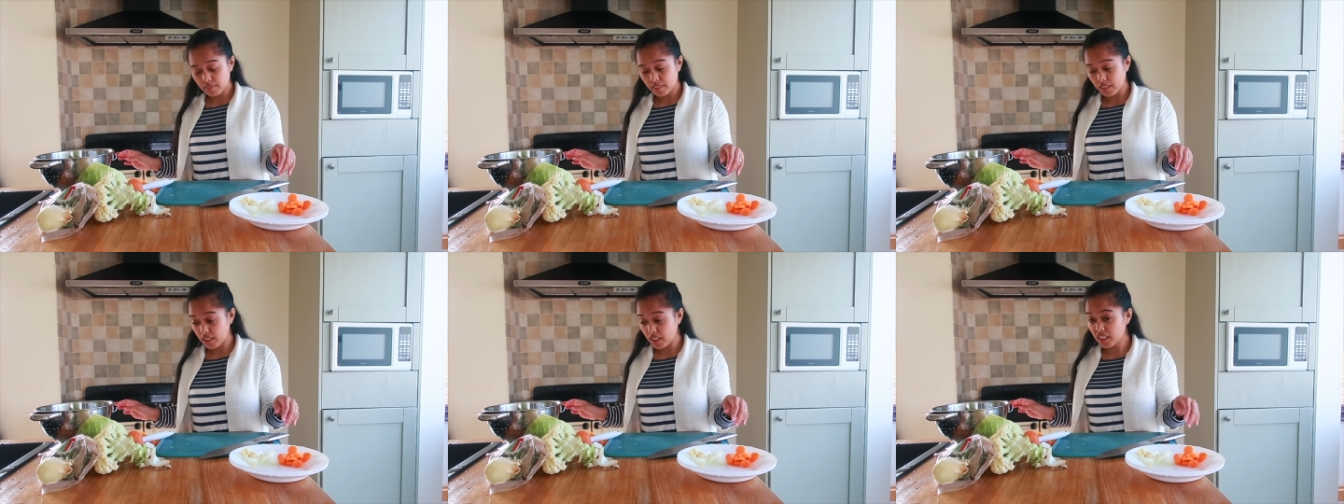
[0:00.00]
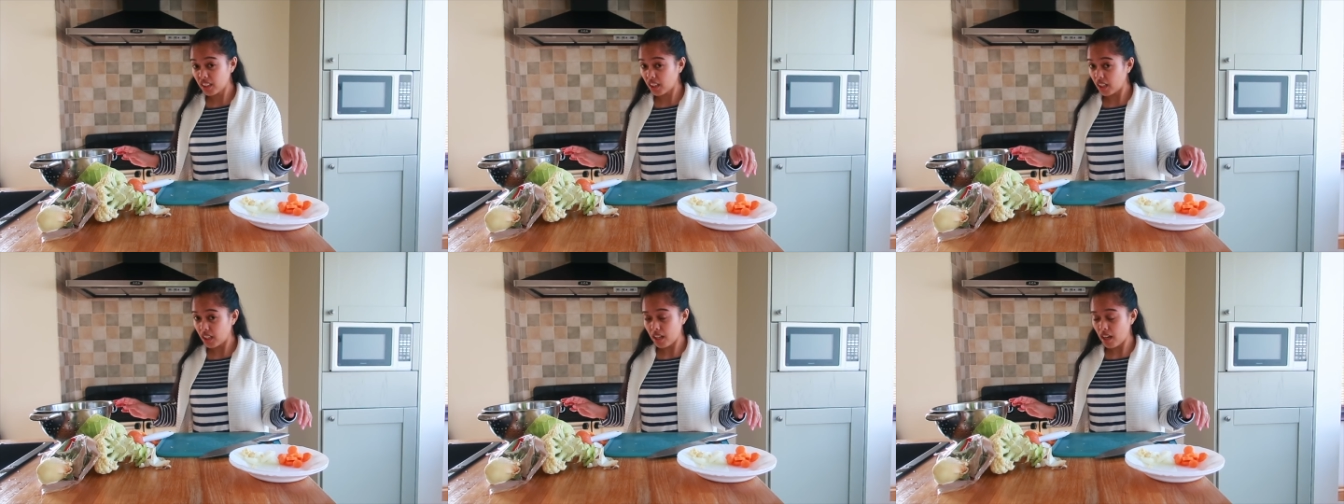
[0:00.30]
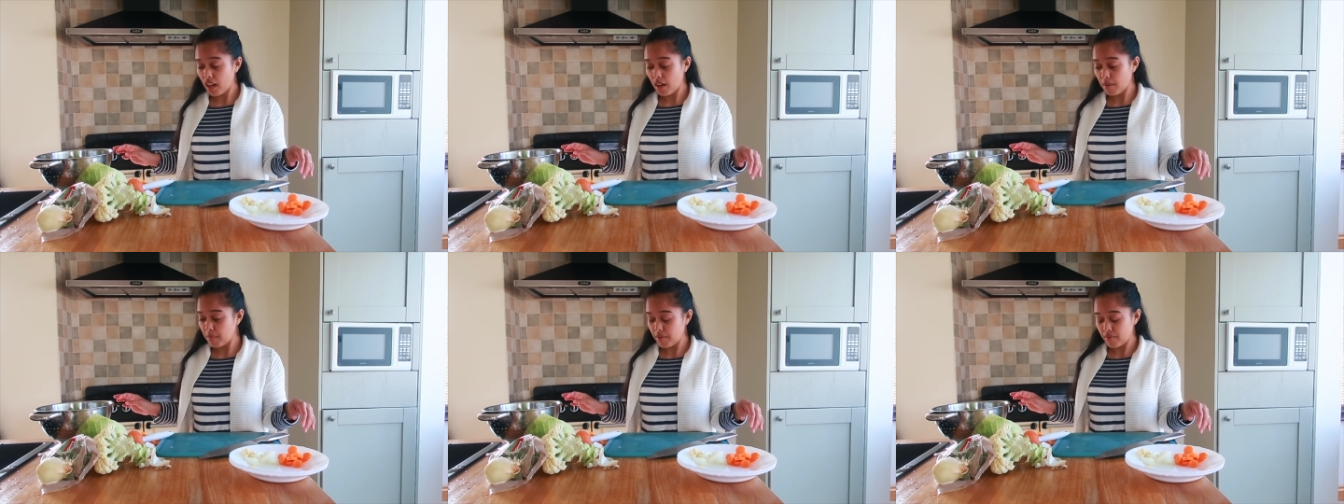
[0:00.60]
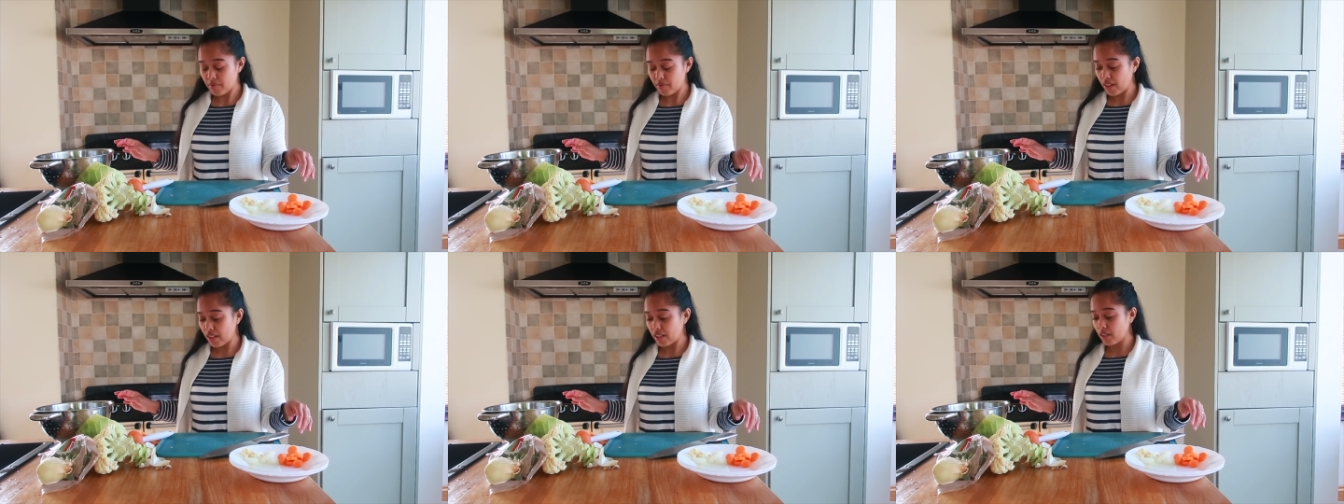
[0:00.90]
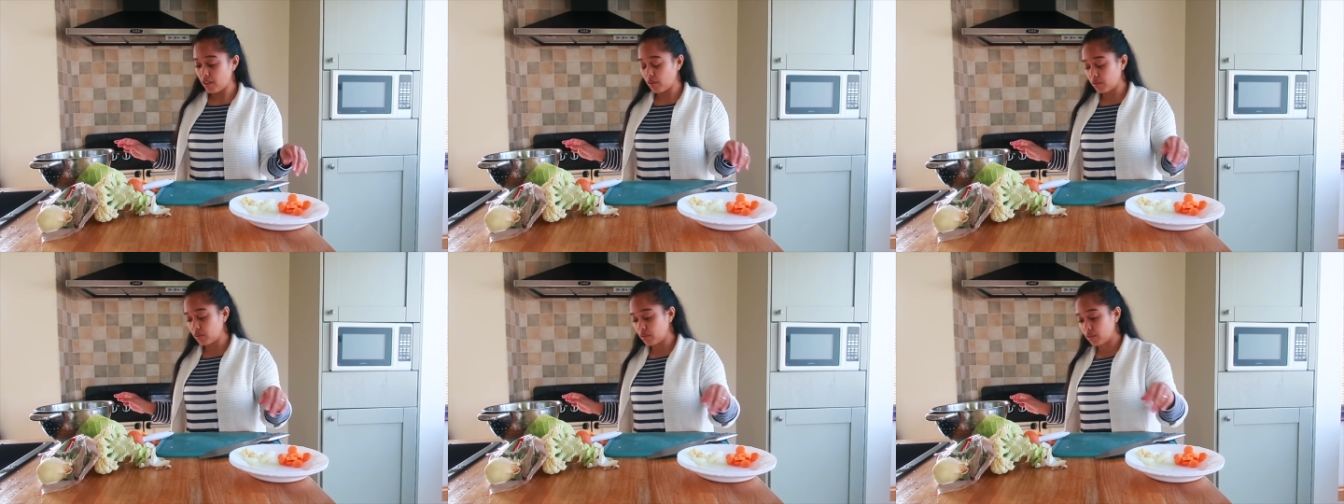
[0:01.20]
Hindi talaga kami
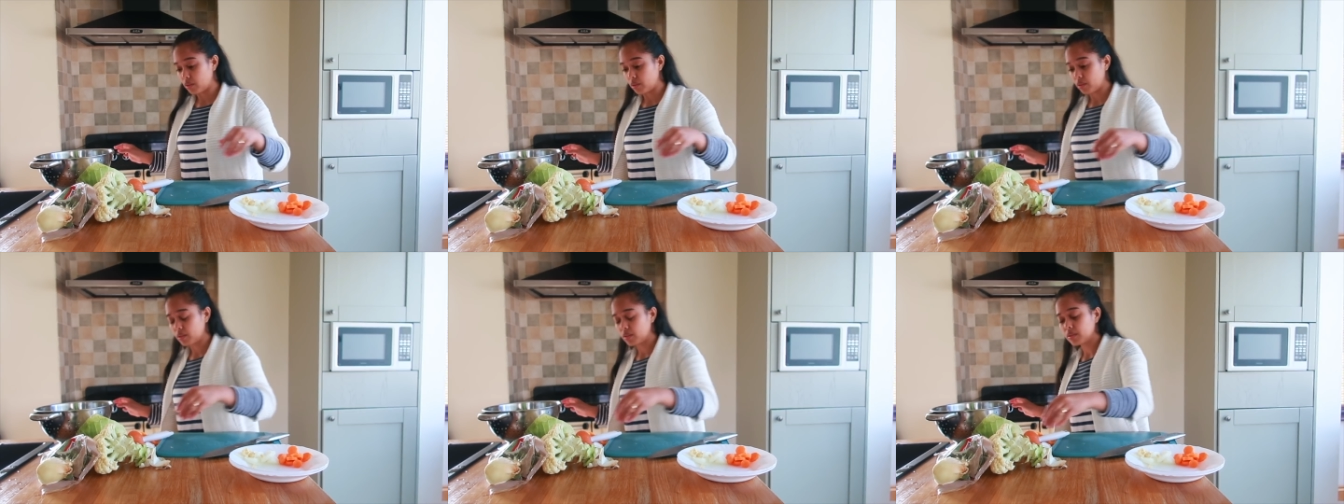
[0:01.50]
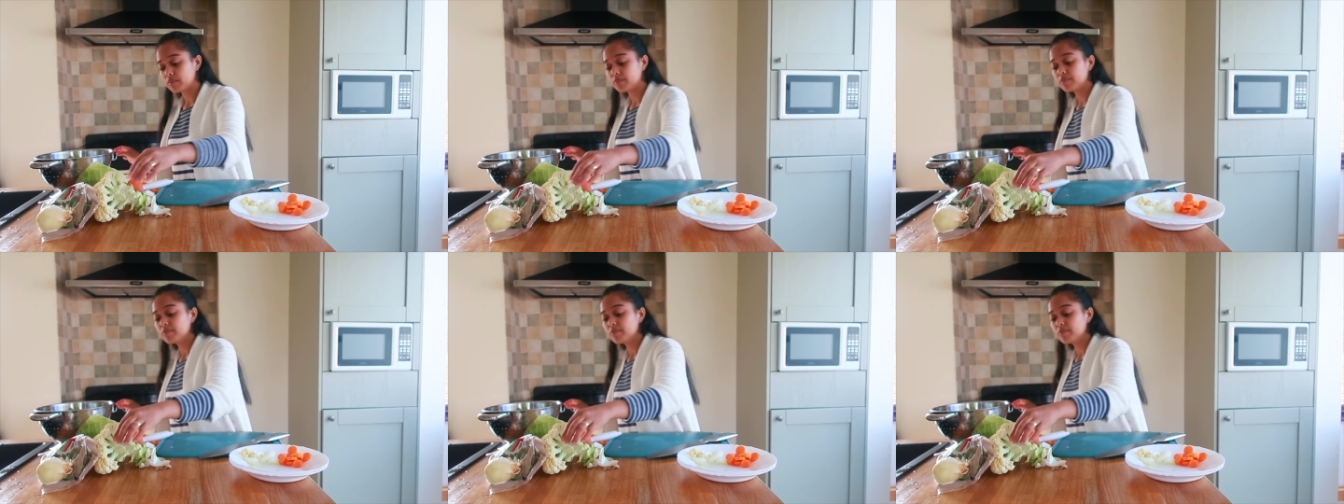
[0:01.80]
friendly onion.